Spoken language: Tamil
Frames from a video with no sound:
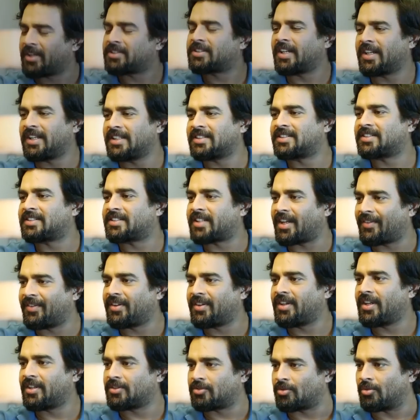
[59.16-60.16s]
My son is
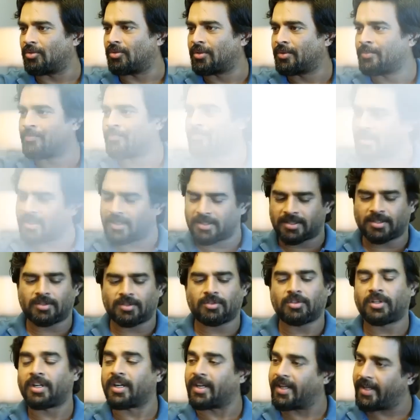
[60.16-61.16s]
seven years old and he
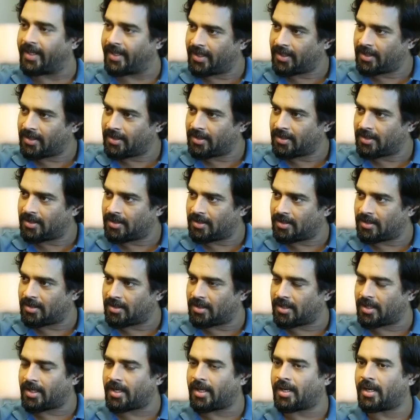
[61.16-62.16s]
said, they're gay.
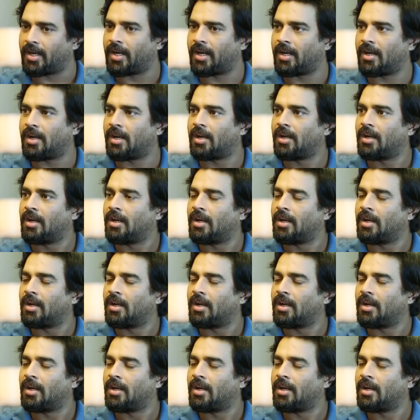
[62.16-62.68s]
Yeah. Oh.